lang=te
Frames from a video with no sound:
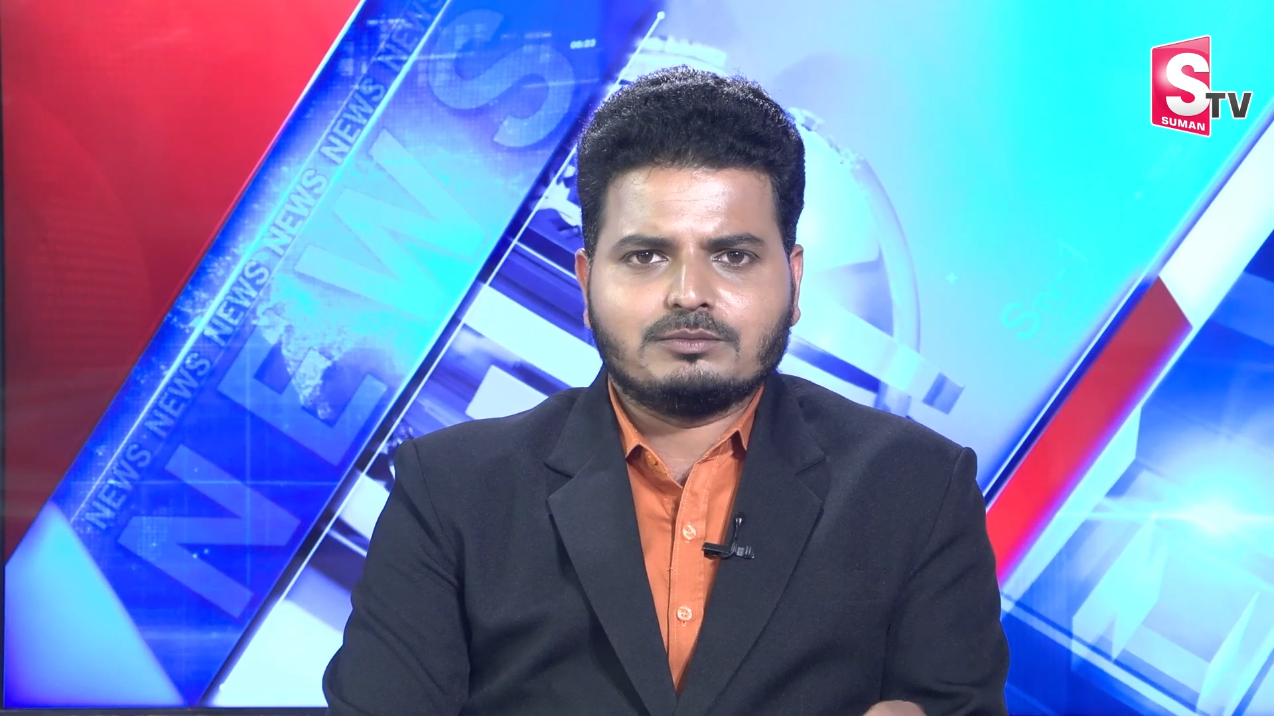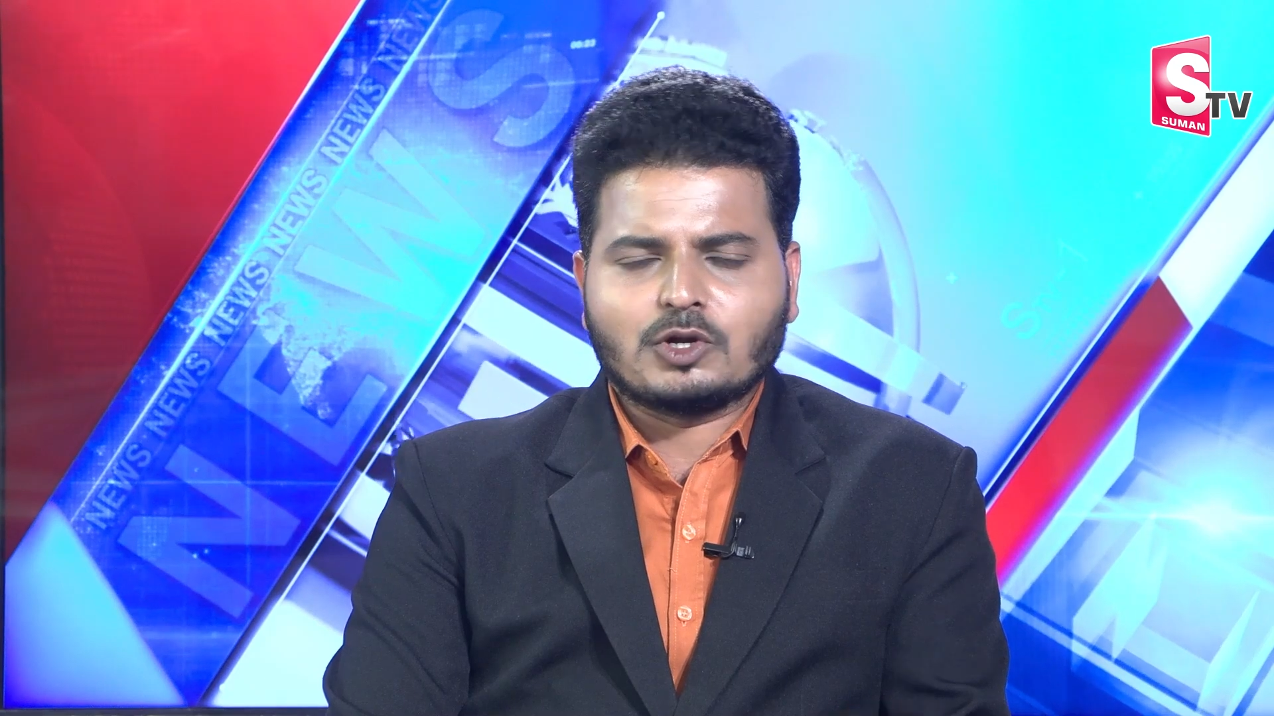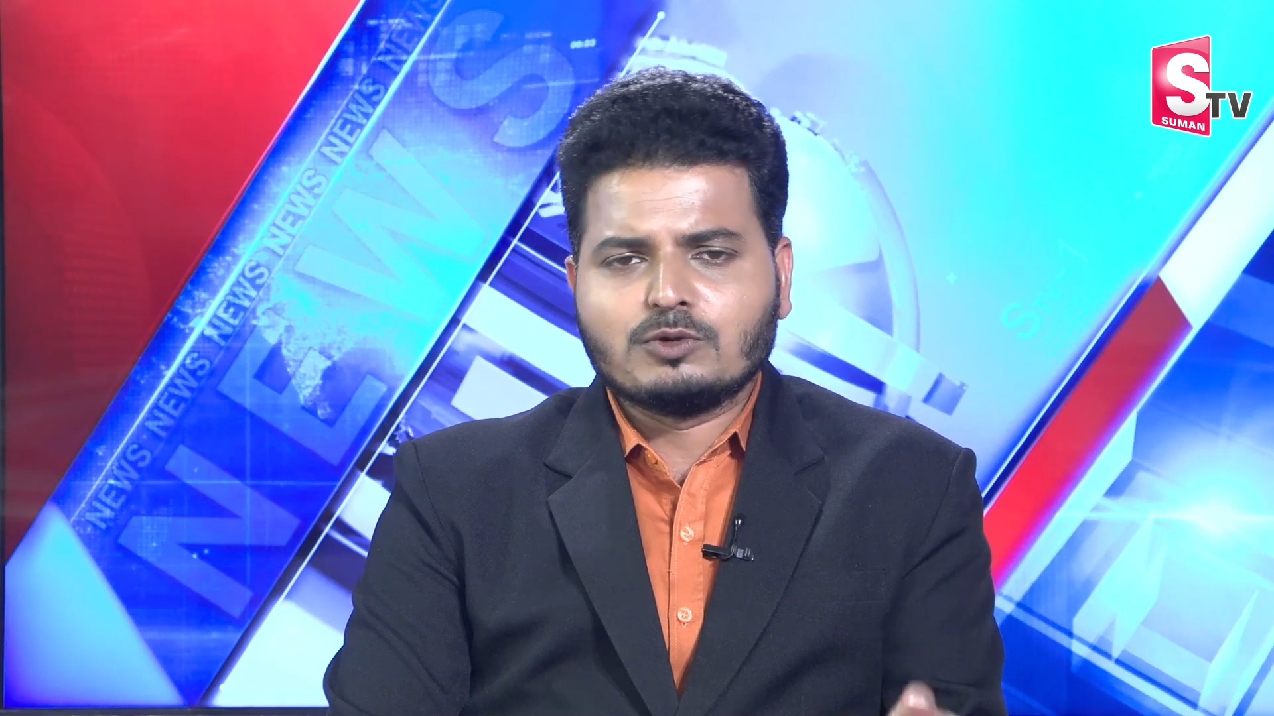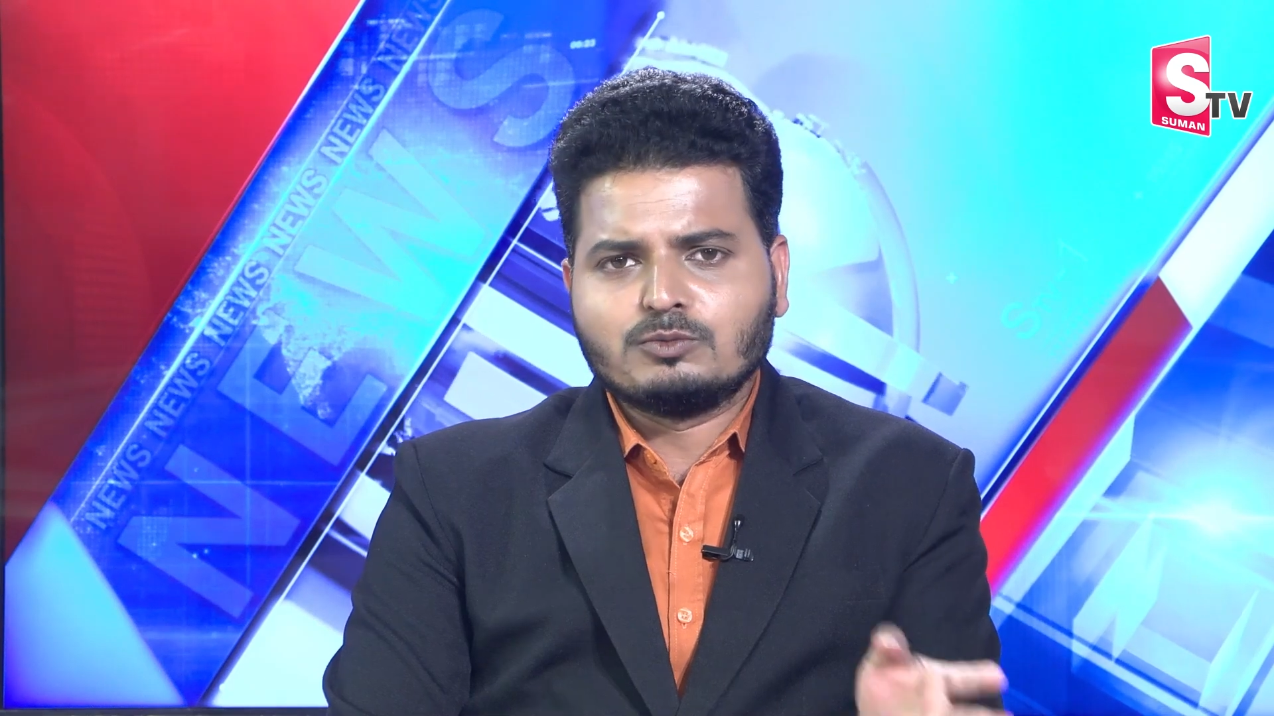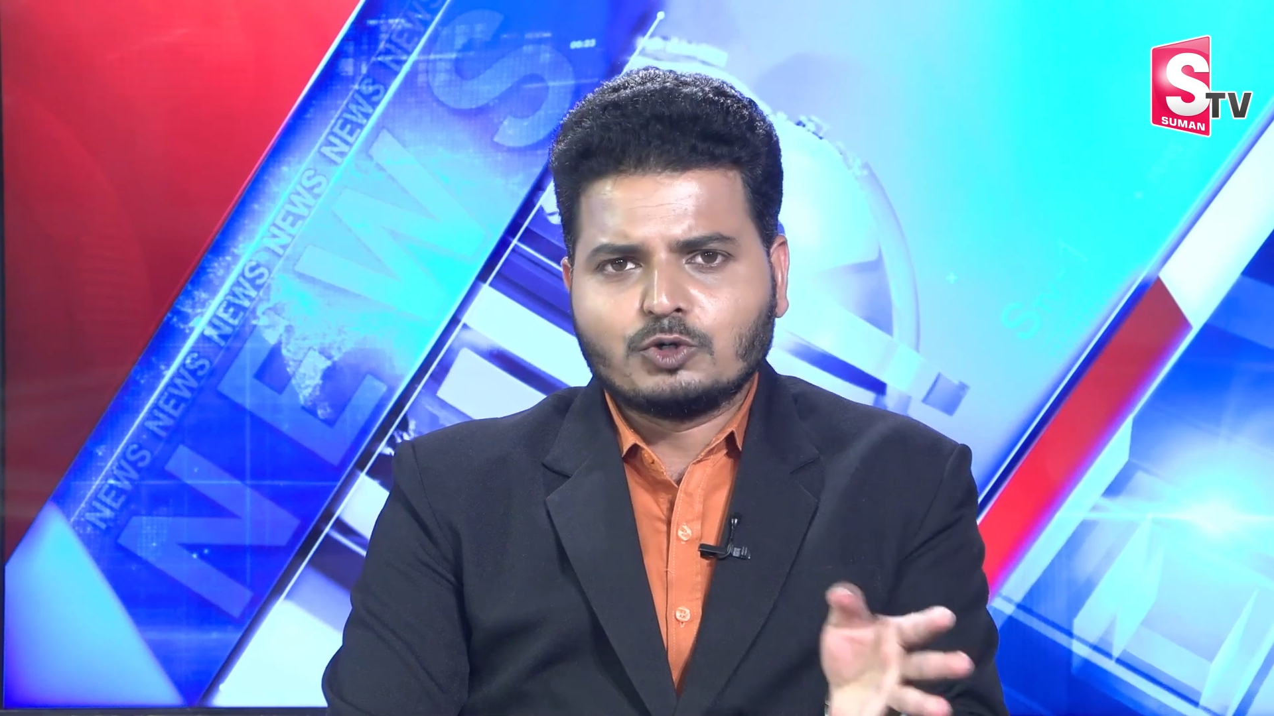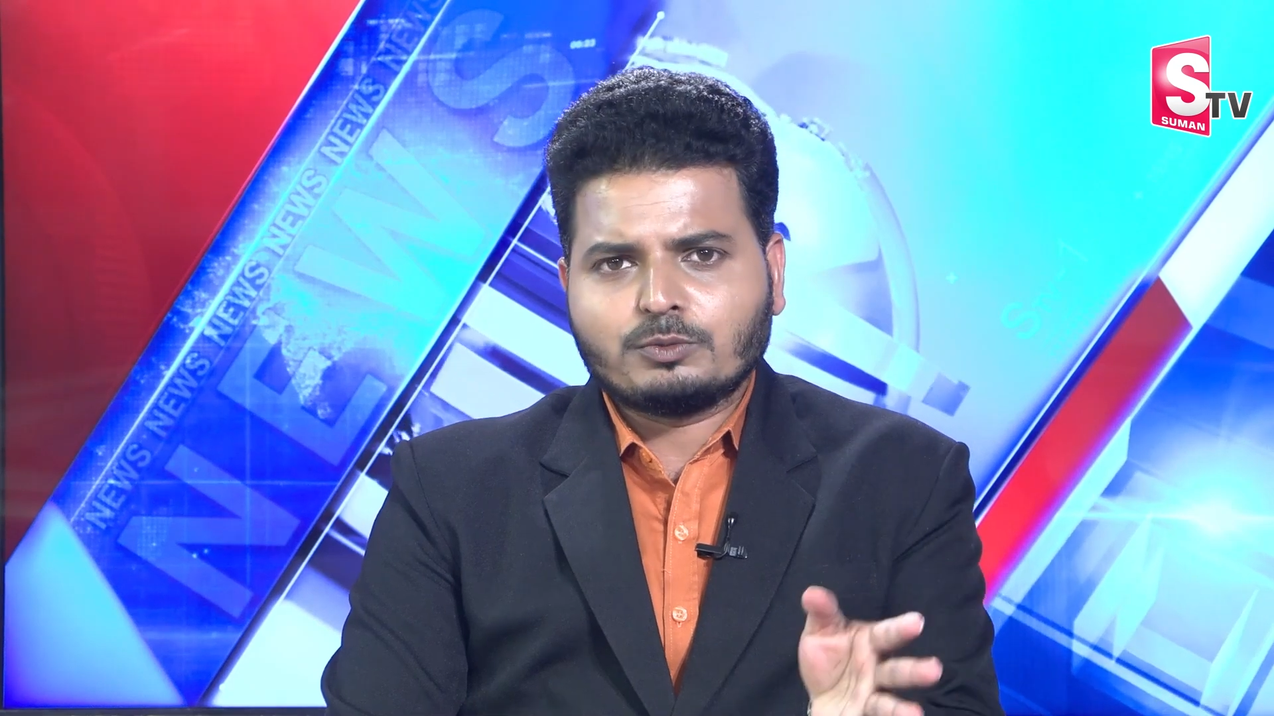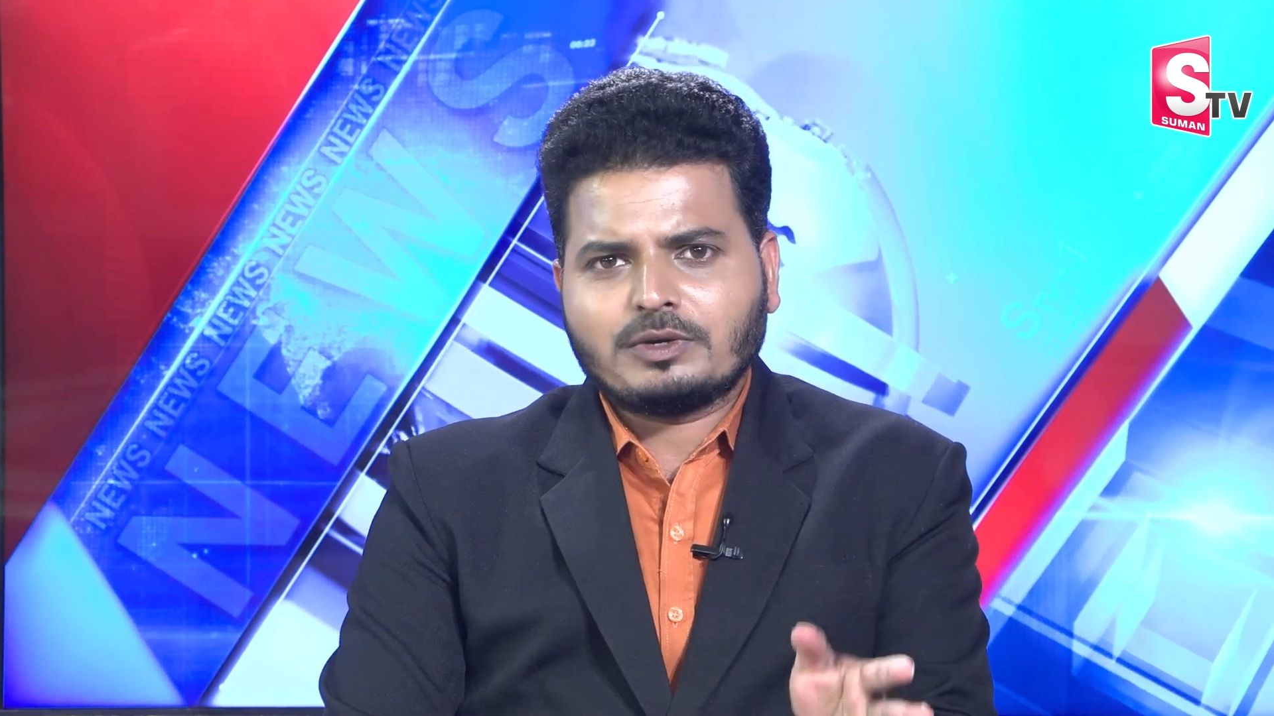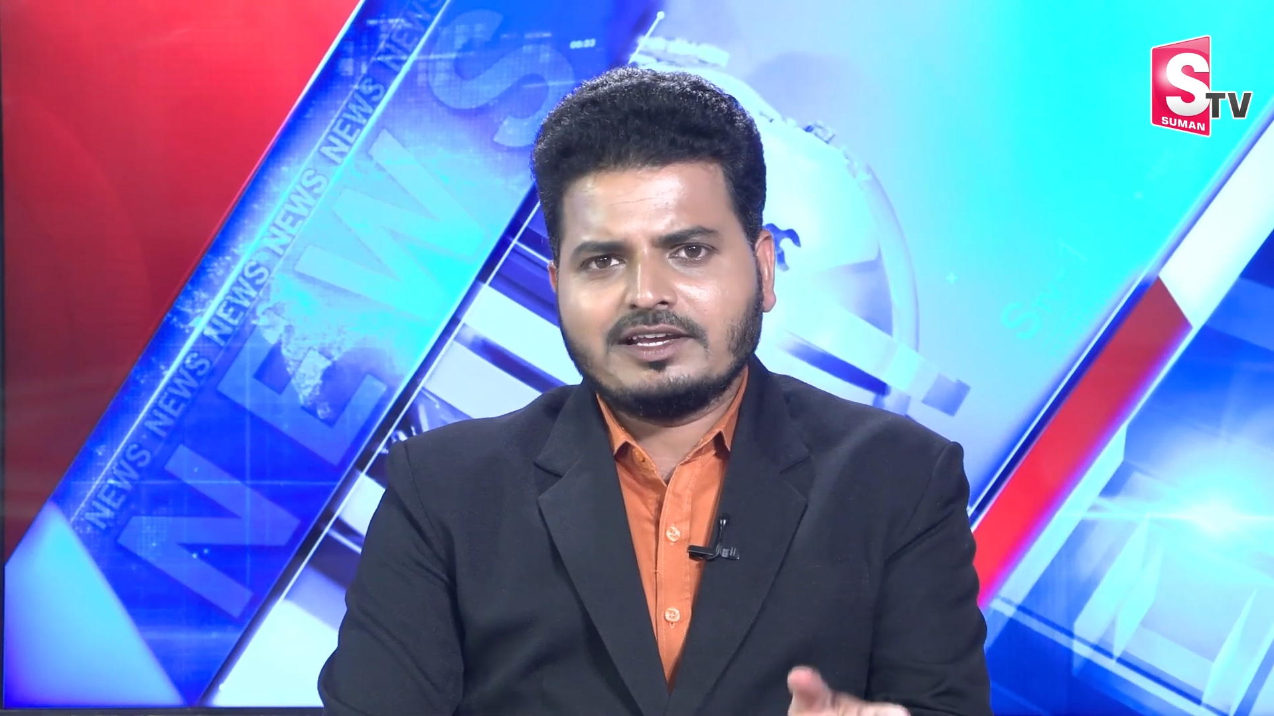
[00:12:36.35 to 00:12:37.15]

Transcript: మరో మూడు